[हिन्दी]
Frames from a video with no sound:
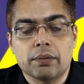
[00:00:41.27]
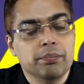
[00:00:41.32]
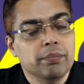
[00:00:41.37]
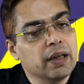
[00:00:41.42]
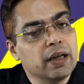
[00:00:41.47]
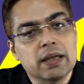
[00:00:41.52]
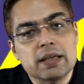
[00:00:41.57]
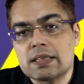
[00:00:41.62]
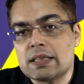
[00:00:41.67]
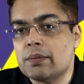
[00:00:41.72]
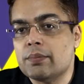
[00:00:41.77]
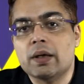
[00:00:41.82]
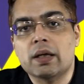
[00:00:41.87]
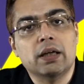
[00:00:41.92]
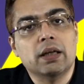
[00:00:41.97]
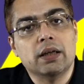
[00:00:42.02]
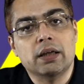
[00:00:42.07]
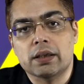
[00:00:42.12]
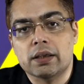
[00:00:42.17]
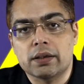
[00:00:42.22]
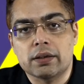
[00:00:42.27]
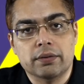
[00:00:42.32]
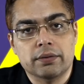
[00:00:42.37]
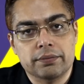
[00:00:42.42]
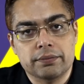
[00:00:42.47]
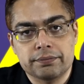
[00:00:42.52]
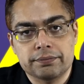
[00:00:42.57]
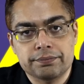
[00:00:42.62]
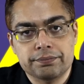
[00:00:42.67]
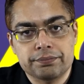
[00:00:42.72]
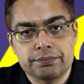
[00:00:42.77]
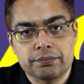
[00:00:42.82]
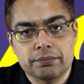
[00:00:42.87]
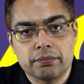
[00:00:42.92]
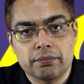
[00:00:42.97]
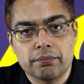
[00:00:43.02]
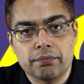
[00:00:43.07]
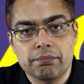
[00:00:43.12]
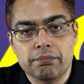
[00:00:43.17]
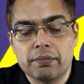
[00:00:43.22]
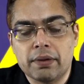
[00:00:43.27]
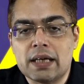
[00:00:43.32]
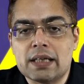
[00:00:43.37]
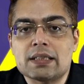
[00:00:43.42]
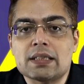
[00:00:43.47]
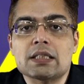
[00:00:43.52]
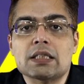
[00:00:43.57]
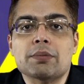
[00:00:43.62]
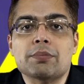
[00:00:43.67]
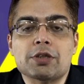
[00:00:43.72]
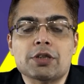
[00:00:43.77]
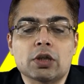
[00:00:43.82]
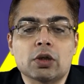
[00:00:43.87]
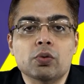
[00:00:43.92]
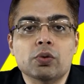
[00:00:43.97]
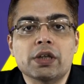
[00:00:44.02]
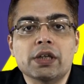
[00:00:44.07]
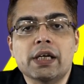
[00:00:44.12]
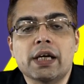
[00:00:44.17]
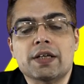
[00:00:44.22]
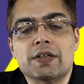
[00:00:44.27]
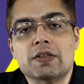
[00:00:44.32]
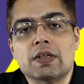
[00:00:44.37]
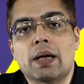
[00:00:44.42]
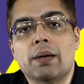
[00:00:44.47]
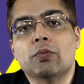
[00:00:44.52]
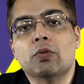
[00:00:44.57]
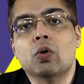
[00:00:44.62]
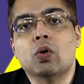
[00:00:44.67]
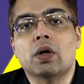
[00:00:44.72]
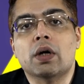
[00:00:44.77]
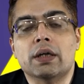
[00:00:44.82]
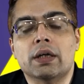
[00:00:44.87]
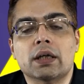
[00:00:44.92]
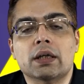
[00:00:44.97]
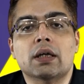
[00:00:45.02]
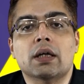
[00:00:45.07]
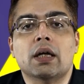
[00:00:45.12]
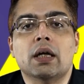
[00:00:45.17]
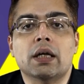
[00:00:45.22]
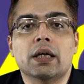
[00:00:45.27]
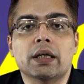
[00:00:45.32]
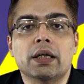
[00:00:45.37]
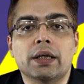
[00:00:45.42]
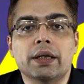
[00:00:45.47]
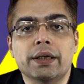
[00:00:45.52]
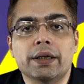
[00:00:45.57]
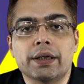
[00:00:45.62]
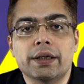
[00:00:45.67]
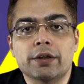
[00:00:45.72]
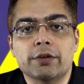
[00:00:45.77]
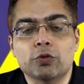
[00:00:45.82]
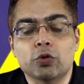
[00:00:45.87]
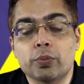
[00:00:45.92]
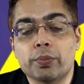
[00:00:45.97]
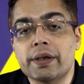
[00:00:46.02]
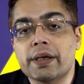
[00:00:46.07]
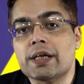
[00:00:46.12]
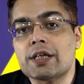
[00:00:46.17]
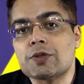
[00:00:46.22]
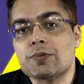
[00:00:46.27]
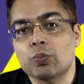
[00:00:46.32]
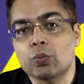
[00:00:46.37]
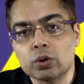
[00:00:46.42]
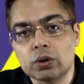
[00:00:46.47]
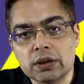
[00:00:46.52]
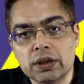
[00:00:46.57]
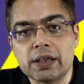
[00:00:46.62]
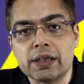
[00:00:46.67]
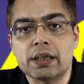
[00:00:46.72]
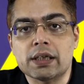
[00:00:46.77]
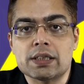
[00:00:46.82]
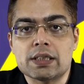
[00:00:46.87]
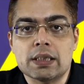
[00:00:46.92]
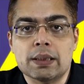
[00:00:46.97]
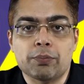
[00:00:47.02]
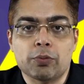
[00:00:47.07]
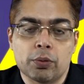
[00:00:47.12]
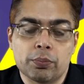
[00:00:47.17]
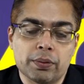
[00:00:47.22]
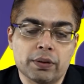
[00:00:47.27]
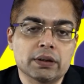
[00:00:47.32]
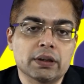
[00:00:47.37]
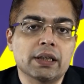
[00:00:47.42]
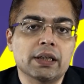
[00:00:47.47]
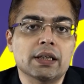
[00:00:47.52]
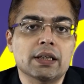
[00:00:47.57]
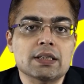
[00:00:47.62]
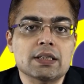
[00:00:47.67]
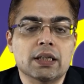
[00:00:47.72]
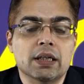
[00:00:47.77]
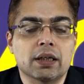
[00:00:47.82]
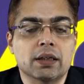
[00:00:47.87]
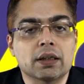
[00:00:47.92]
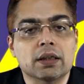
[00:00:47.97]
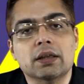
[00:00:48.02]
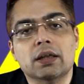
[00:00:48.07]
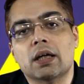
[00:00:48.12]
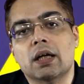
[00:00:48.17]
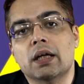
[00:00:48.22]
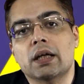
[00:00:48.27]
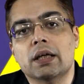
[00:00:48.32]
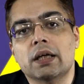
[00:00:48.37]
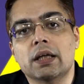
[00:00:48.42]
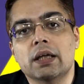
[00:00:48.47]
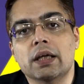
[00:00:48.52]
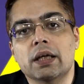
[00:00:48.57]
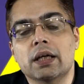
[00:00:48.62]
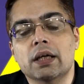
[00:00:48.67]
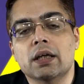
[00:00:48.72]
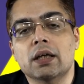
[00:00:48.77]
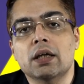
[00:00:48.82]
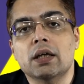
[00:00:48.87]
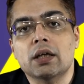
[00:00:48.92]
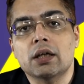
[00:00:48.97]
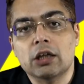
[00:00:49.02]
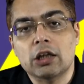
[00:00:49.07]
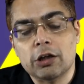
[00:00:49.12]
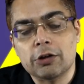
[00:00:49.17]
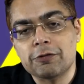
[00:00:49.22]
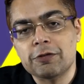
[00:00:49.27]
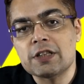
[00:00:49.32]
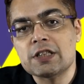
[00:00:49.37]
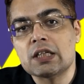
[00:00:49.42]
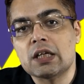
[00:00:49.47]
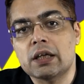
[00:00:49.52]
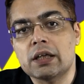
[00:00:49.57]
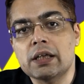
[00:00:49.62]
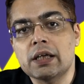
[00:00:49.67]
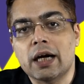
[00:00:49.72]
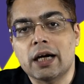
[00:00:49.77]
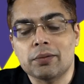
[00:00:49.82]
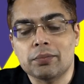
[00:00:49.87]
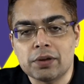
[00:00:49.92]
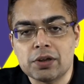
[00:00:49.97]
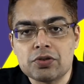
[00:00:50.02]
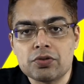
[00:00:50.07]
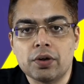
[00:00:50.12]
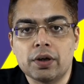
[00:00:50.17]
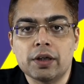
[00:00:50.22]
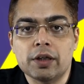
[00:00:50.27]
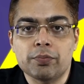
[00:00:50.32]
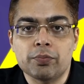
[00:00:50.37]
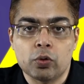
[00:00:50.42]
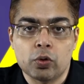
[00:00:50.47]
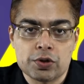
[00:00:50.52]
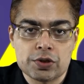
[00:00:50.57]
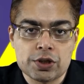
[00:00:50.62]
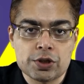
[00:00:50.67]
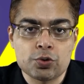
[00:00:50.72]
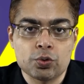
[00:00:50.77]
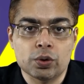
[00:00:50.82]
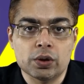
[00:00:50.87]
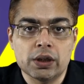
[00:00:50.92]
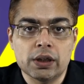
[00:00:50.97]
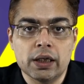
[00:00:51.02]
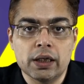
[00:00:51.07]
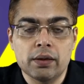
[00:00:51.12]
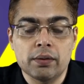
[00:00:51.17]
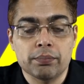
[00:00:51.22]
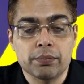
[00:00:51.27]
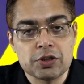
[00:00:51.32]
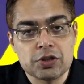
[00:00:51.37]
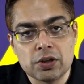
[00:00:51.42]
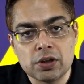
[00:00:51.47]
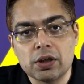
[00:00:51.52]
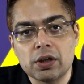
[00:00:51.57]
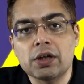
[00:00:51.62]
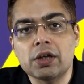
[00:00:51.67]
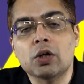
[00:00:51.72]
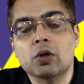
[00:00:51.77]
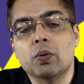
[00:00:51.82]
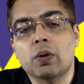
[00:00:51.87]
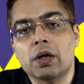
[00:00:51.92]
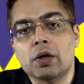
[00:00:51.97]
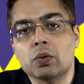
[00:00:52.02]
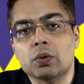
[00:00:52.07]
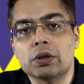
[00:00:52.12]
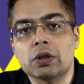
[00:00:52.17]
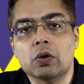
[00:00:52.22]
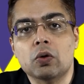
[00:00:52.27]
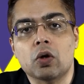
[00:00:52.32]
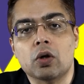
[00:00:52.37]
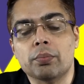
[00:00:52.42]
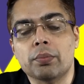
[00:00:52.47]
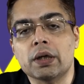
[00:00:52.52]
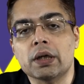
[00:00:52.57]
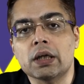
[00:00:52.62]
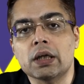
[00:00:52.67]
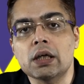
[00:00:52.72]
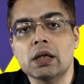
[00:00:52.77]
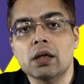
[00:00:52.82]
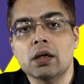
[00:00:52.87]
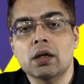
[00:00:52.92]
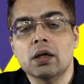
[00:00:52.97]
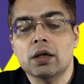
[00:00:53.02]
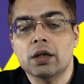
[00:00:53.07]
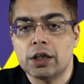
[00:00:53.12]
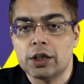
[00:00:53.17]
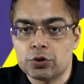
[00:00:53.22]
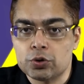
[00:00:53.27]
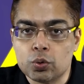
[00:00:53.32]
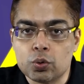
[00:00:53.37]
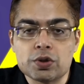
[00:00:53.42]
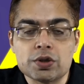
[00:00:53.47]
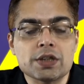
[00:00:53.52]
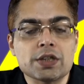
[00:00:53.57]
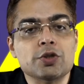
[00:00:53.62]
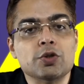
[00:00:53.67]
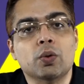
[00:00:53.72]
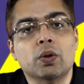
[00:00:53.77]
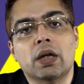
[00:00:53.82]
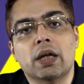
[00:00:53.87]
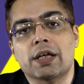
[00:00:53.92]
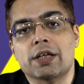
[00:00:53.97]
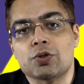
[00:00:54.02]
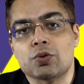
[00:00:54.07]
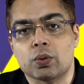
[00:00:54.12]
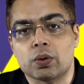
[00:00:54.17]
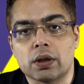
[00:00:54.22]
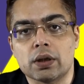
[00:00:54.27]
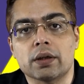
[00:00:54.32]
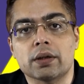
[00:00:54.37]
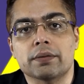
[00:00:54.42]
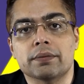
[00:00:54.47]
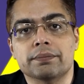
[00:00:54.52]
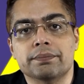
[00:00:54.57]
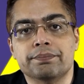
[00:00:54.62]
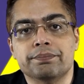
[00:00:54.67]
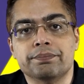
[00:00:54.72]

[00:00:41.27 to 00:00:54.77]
मेरा ऐसा मानना नहीं है मैं ऐसा समझता हूँ कि एग्ज़ाम को कंडक्ट कराने के लिए वो भी एक स्मूथ तरीके से प्रॉपर तरीके से कंडक्ट कराने के लिए काफ़ी सारी एडमिनिस्ट्रेटिव प्रोसेस होती है मशीनरी रिक्वायर्ड होती है गवर्नमेंट की रिसोर्सेज यूटिलाइज होते हैं